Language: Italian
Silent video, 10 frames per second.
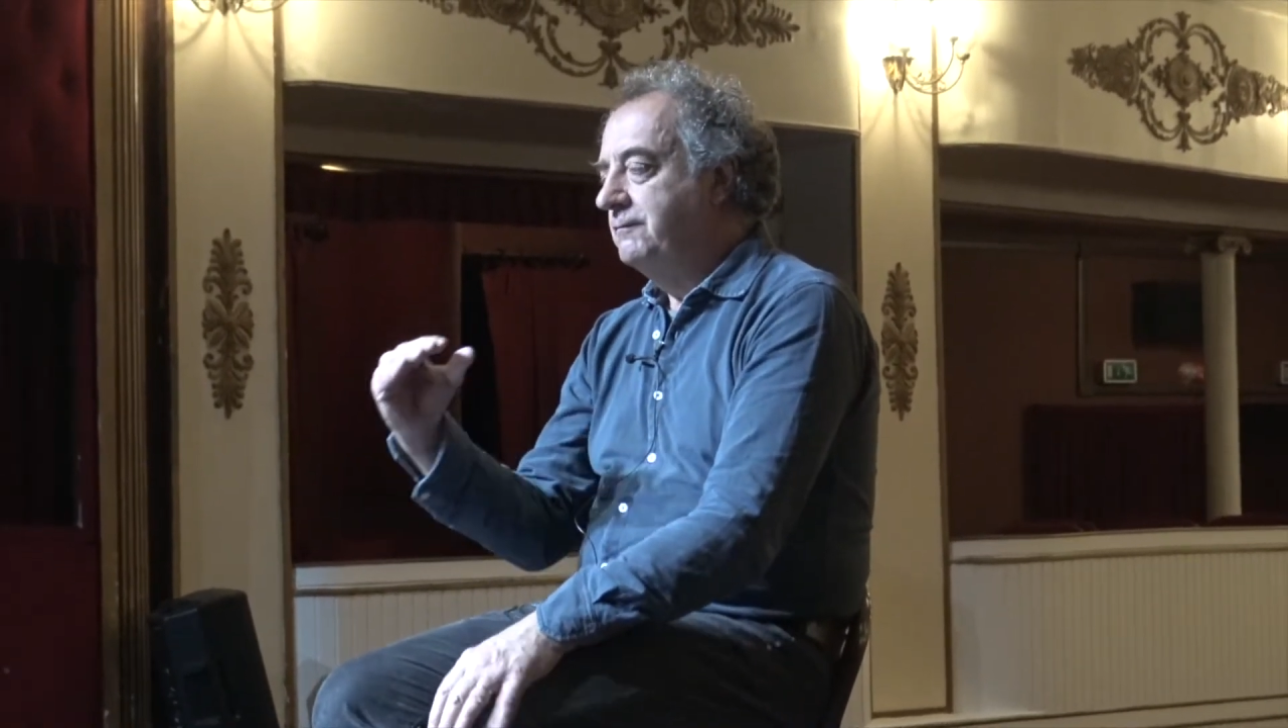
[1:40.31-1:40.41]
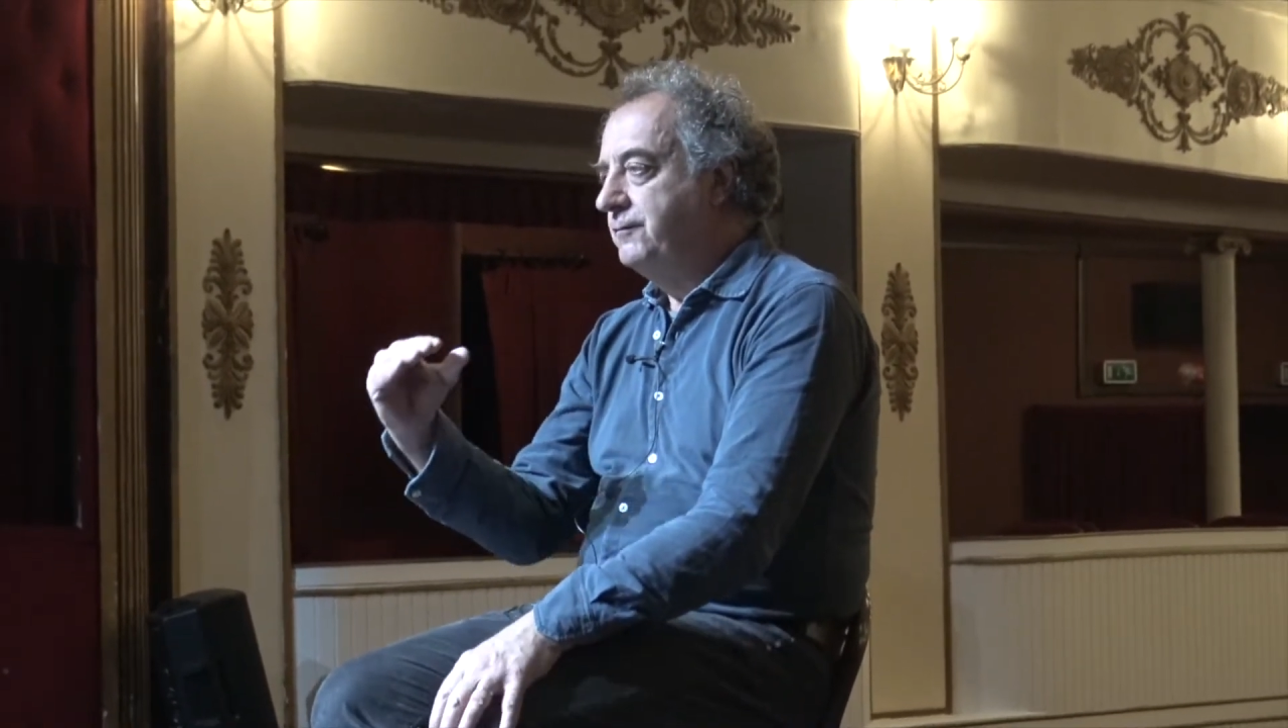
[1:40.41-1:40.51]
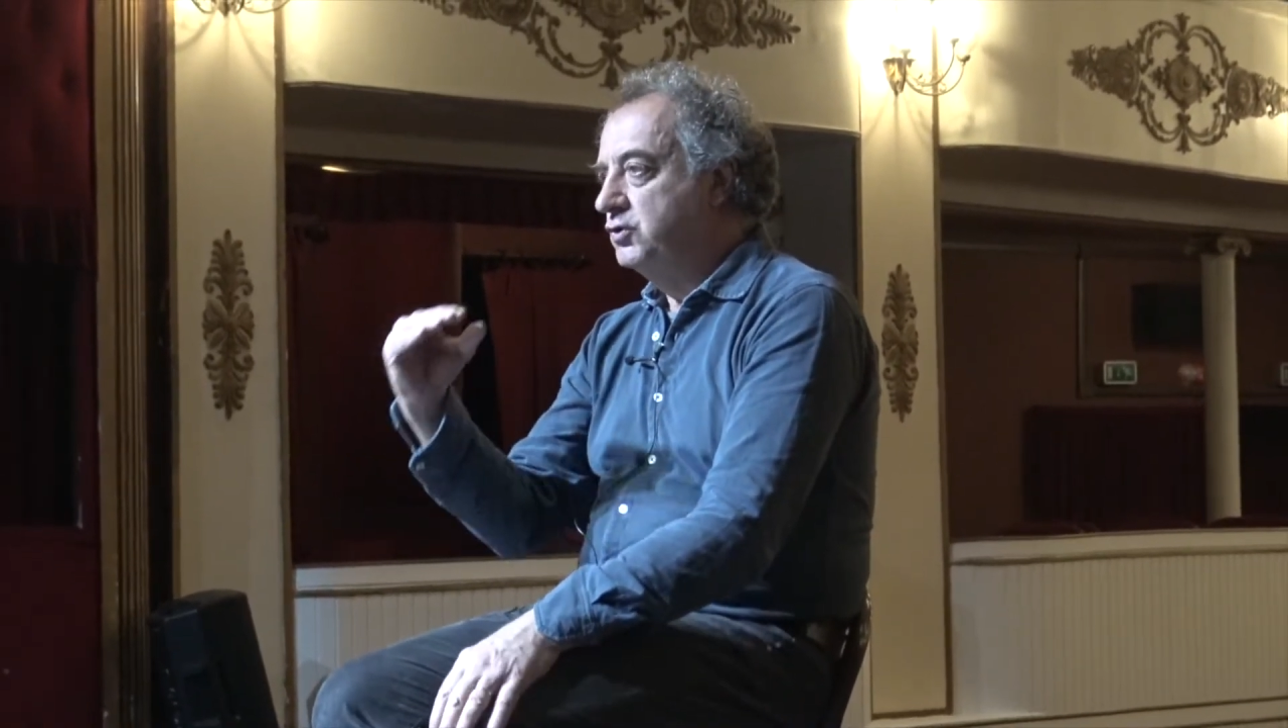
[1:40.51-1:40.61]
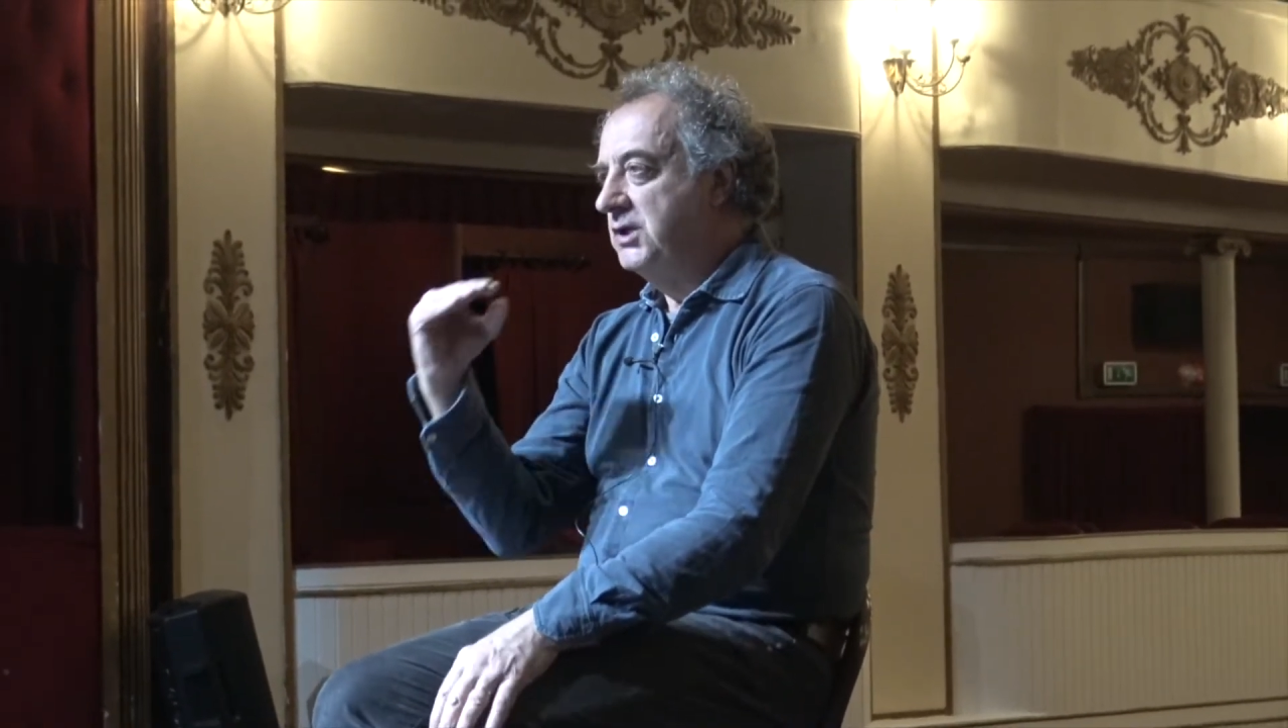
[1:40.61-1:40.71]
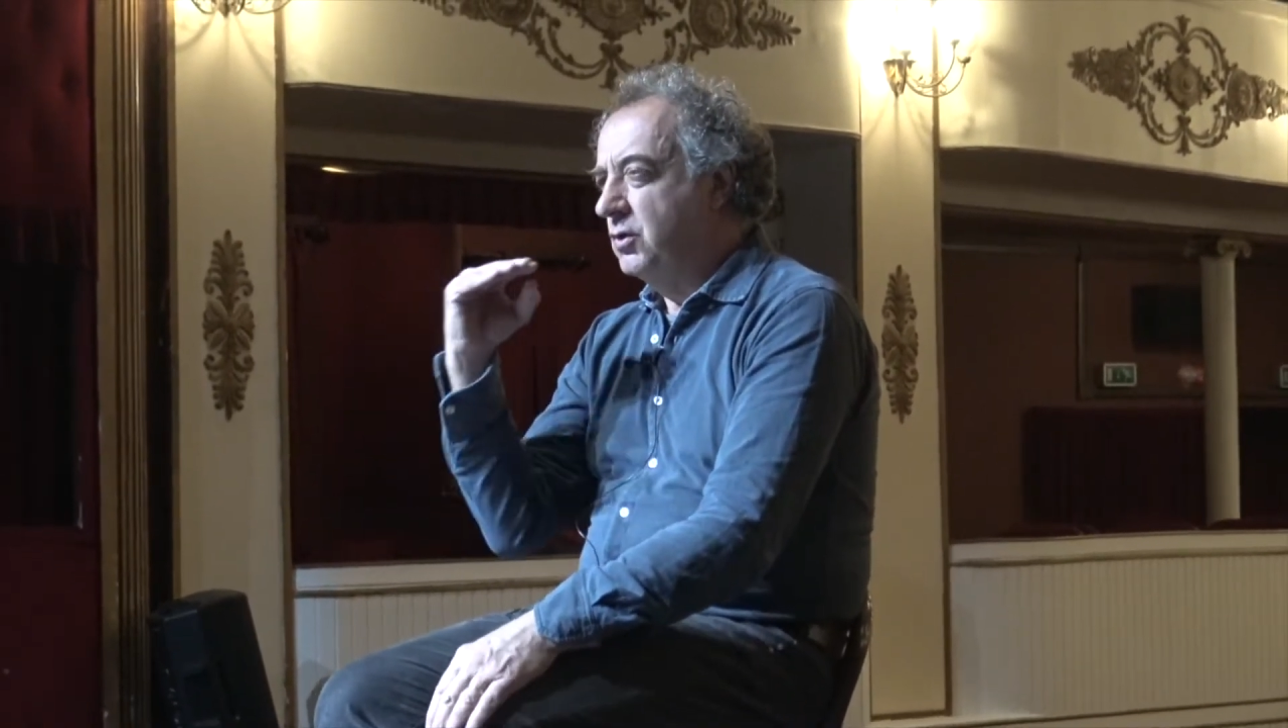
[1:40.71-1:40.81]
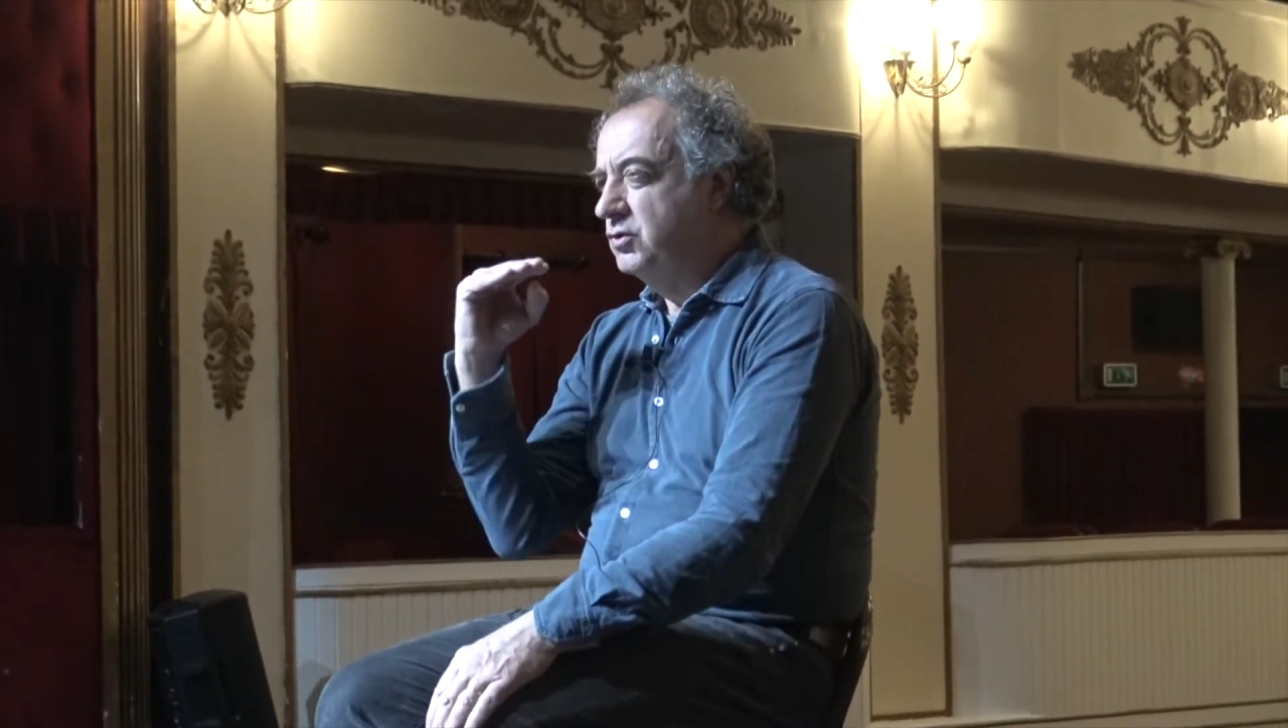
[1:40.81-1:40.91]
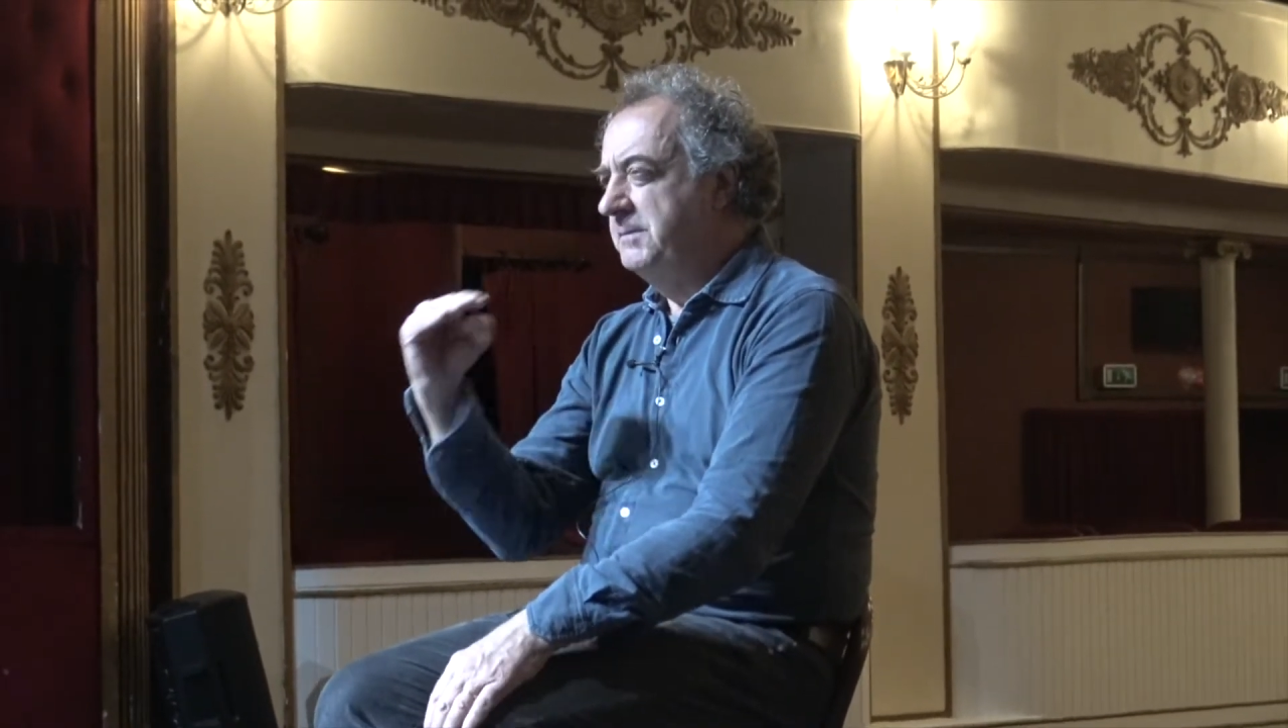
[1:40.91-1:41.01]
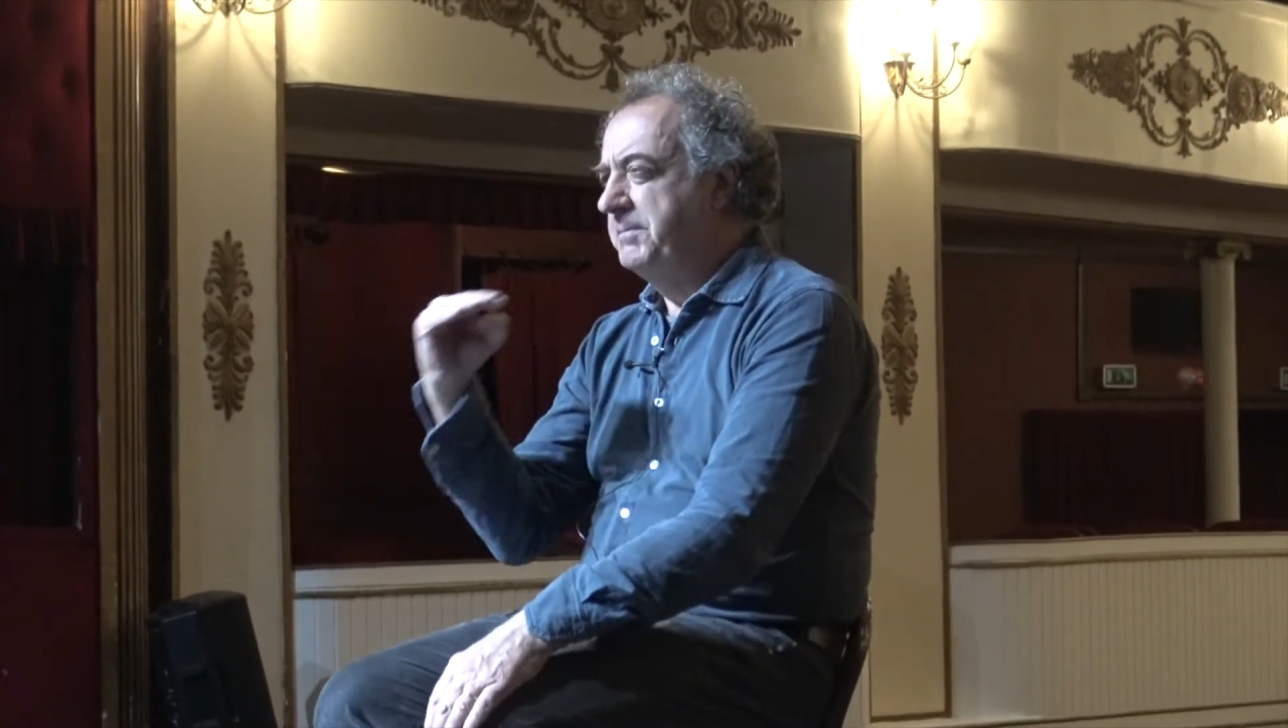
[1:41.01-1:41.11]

fosse così